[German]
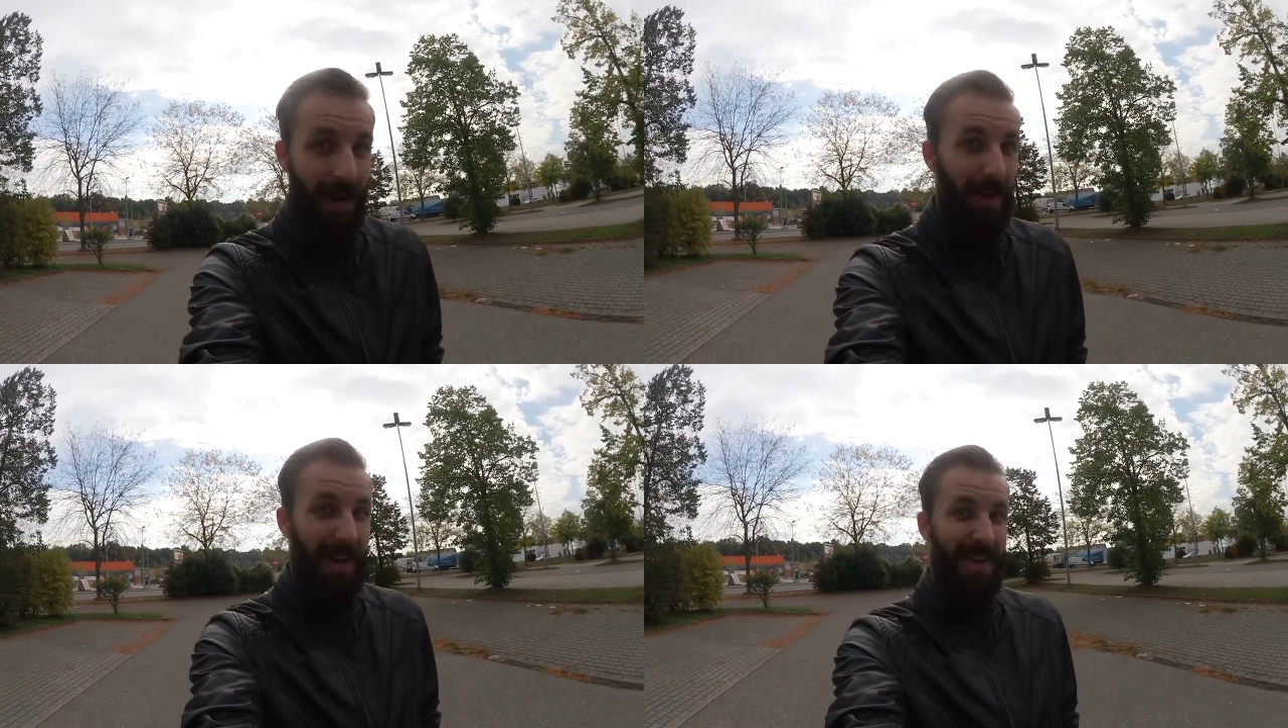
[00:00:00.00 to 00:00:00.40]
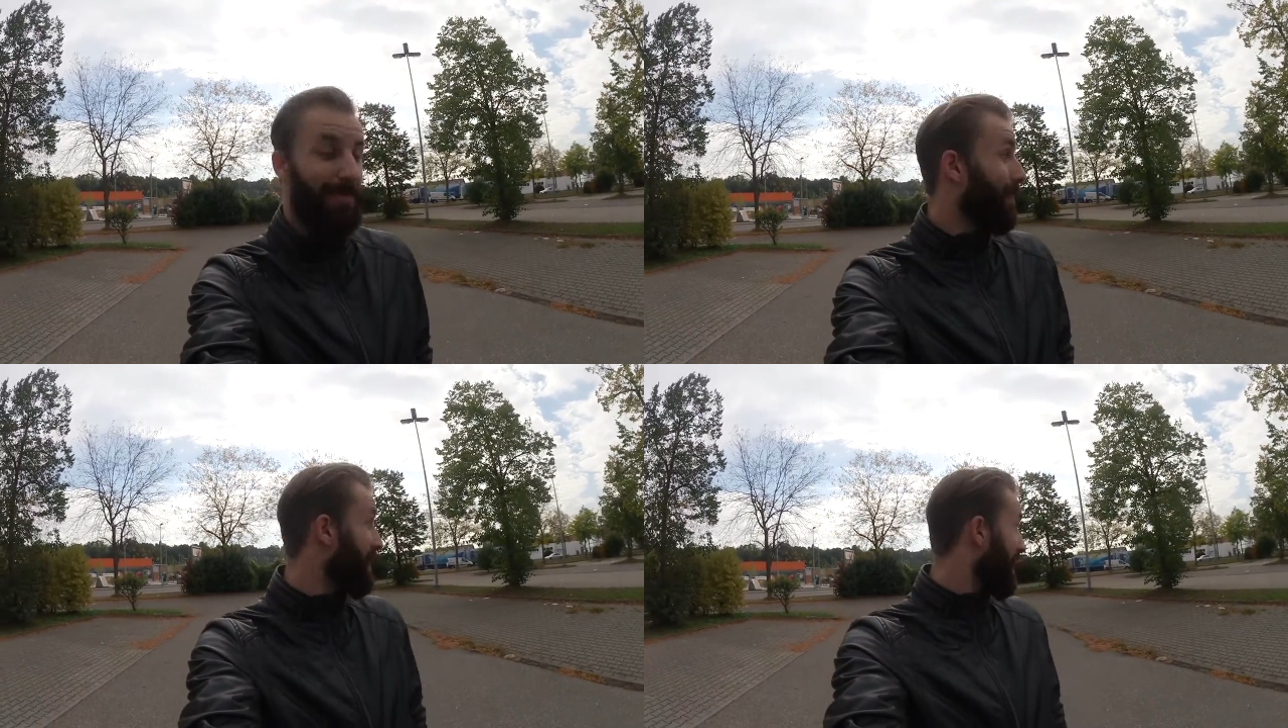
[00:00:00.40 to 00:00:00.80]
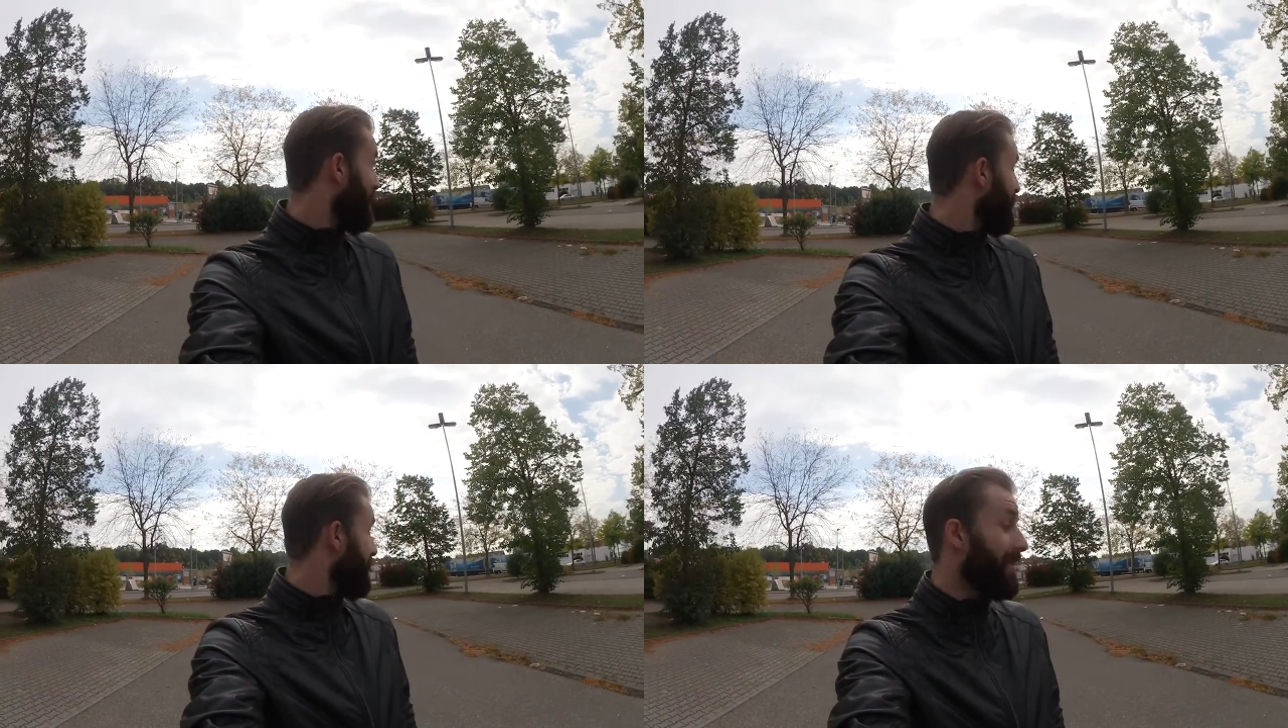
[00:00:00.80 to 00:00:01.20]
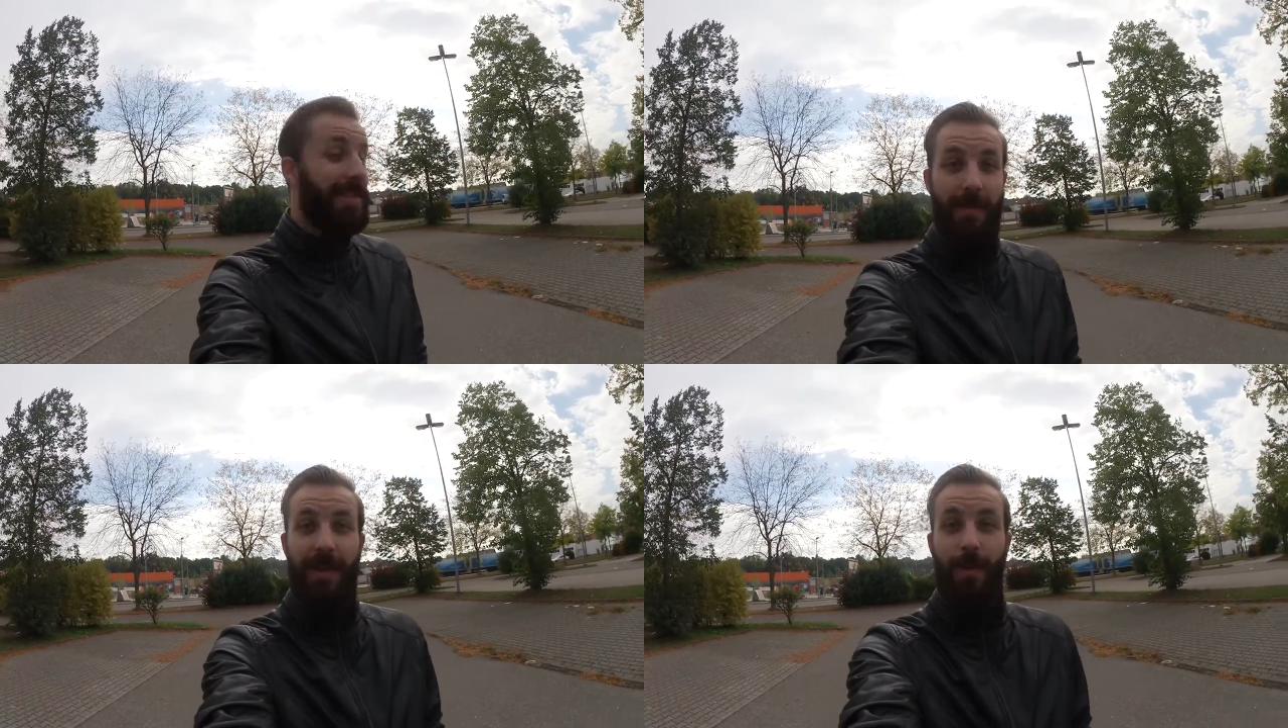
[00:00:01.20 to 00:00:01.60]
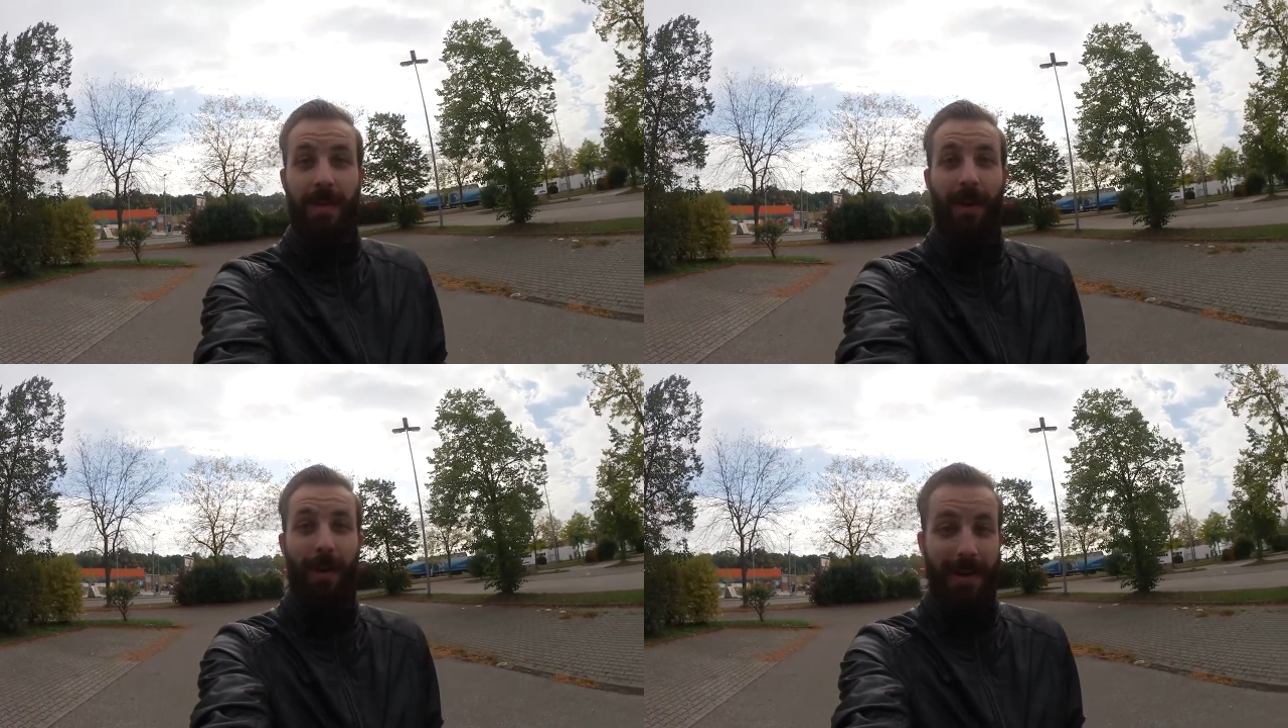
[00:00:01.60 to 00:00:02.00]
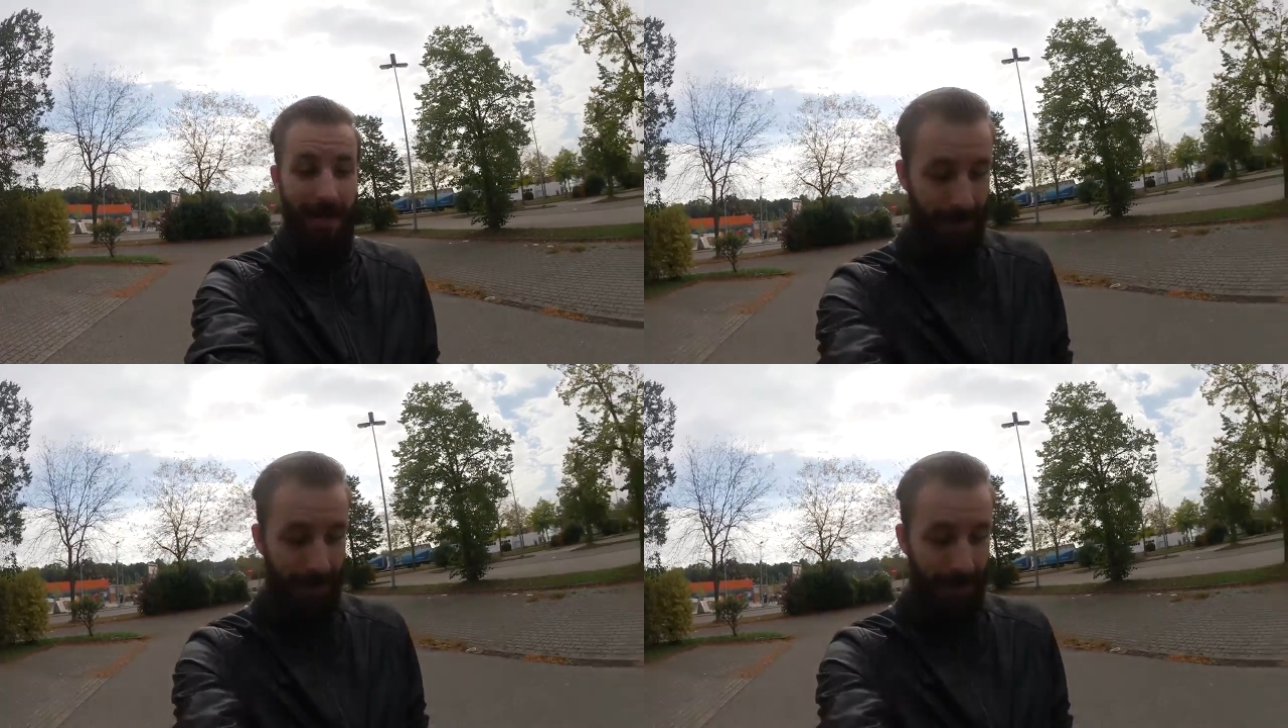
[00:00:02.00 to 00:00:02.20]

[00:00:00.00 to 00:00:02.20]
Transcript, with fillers: aber bis jetzt ist es ziemlich gut gerollt.